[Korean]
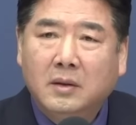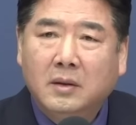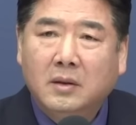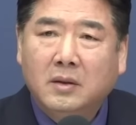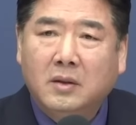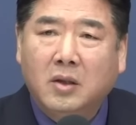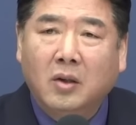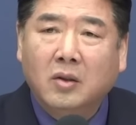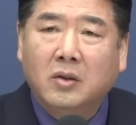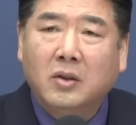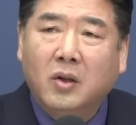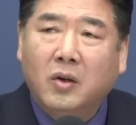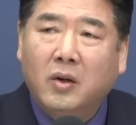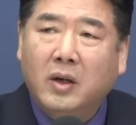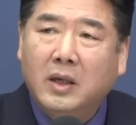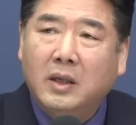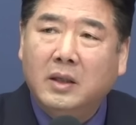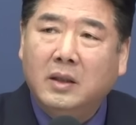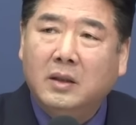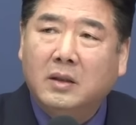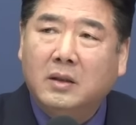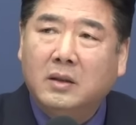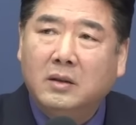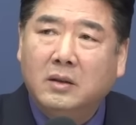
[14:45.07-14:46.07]

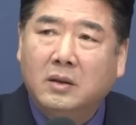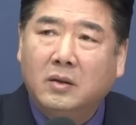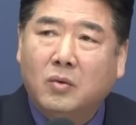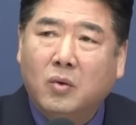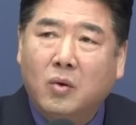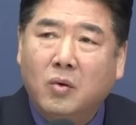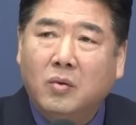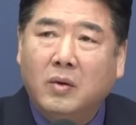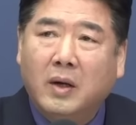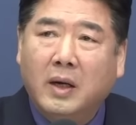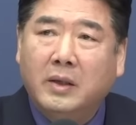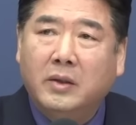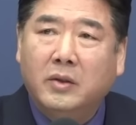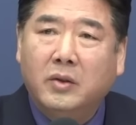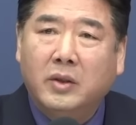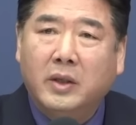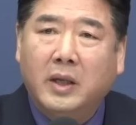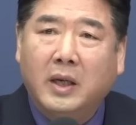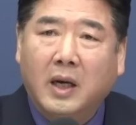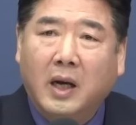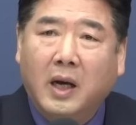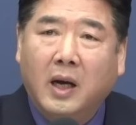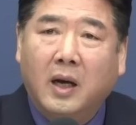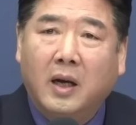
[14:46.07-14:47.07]
정영환이 이끄는
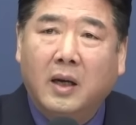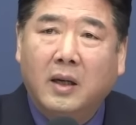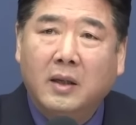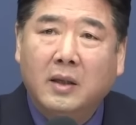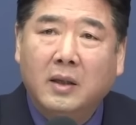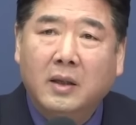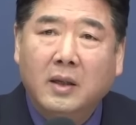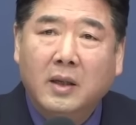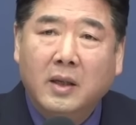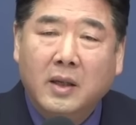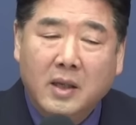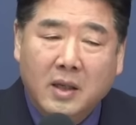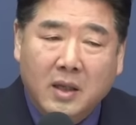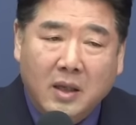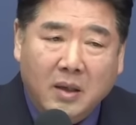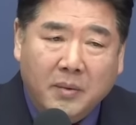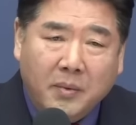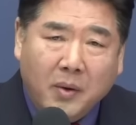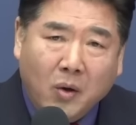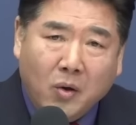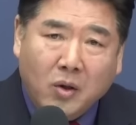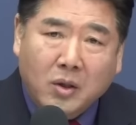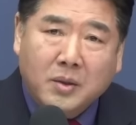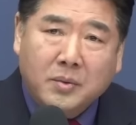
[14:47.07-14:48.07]
공간위원회가
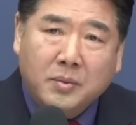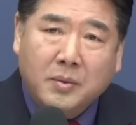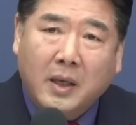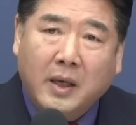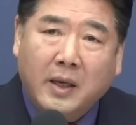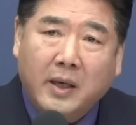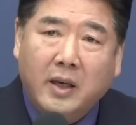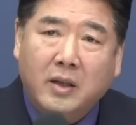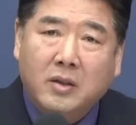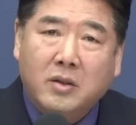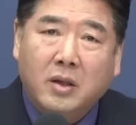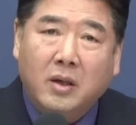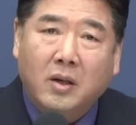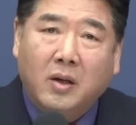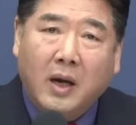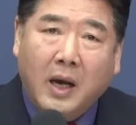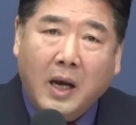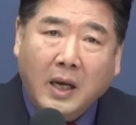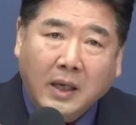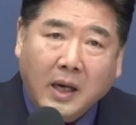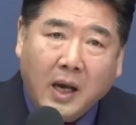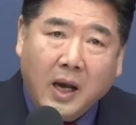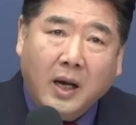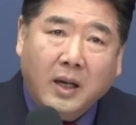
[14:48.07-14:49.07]
253개 지역
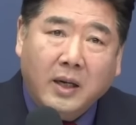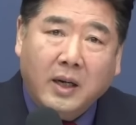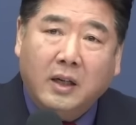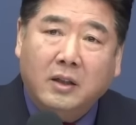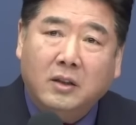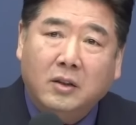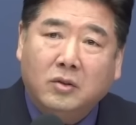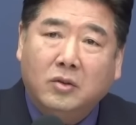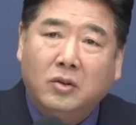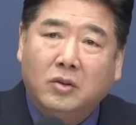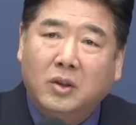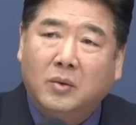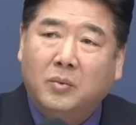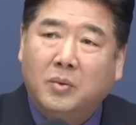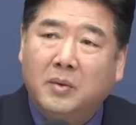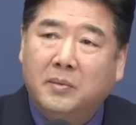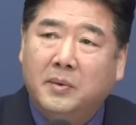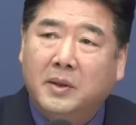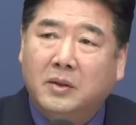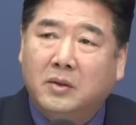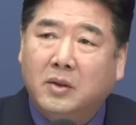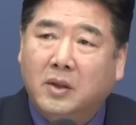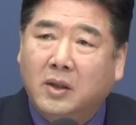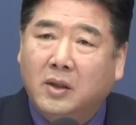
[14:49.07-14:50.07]
하나하나를
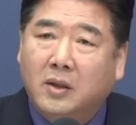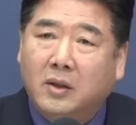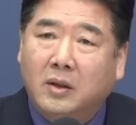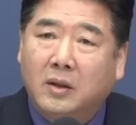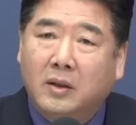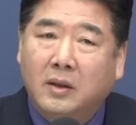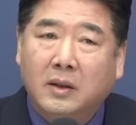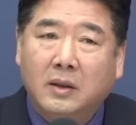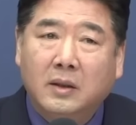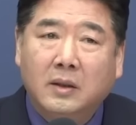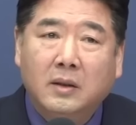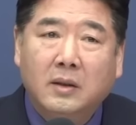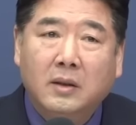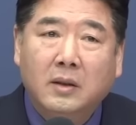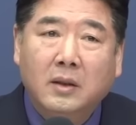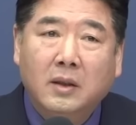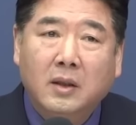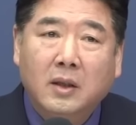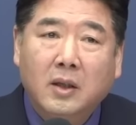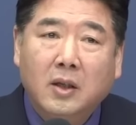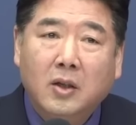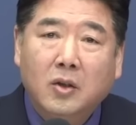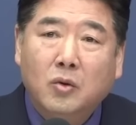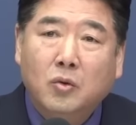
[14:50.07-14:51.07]
뜯어보면서
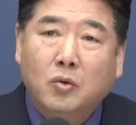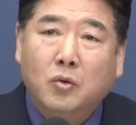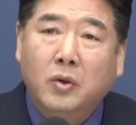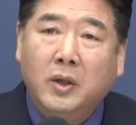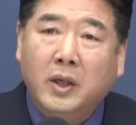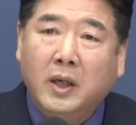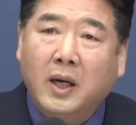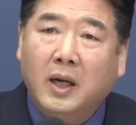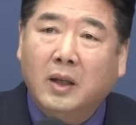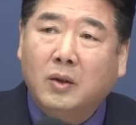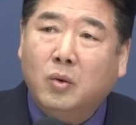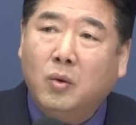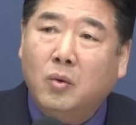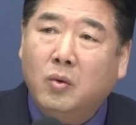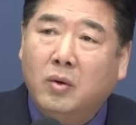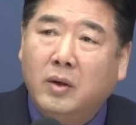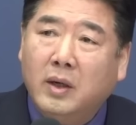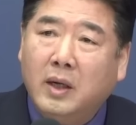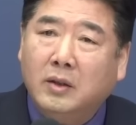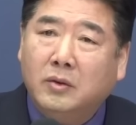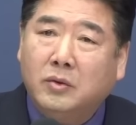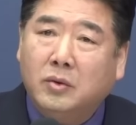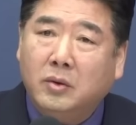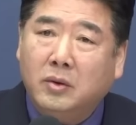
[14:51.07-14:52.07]
우리가
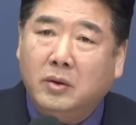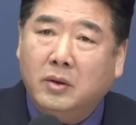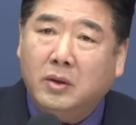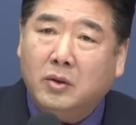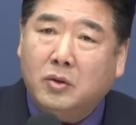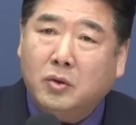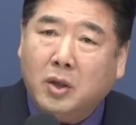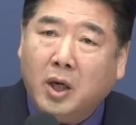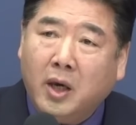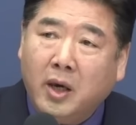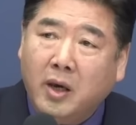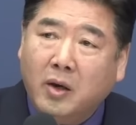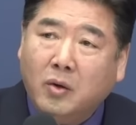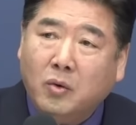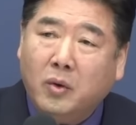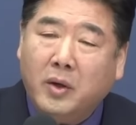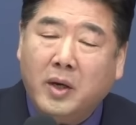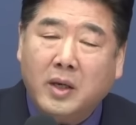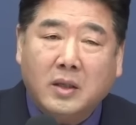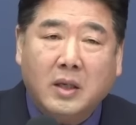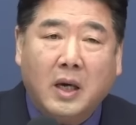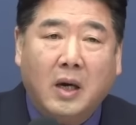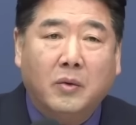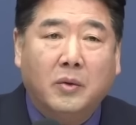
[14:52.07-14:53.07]
동원할 수 있는
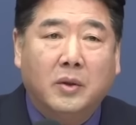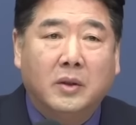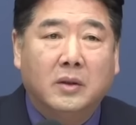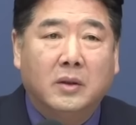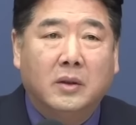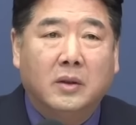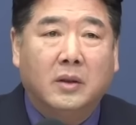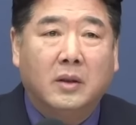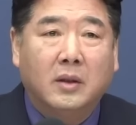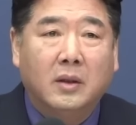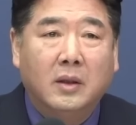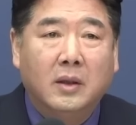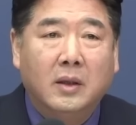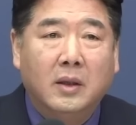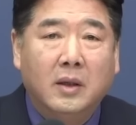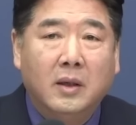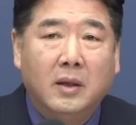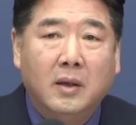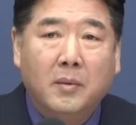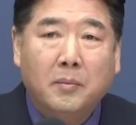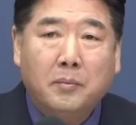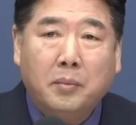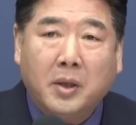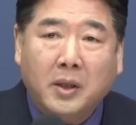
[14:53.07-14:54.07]
최고의 자원을
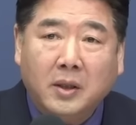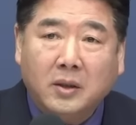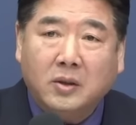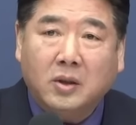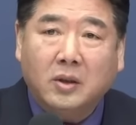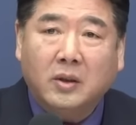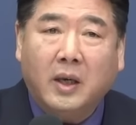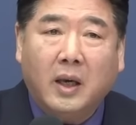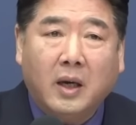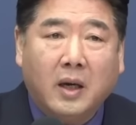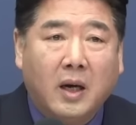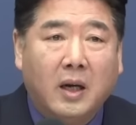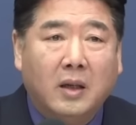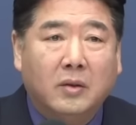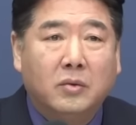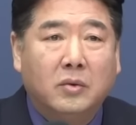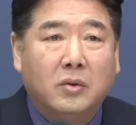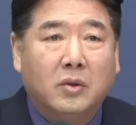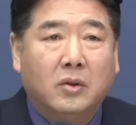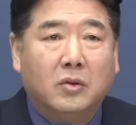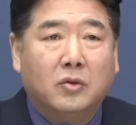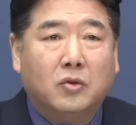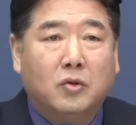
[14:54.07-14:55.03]
필승의 카드로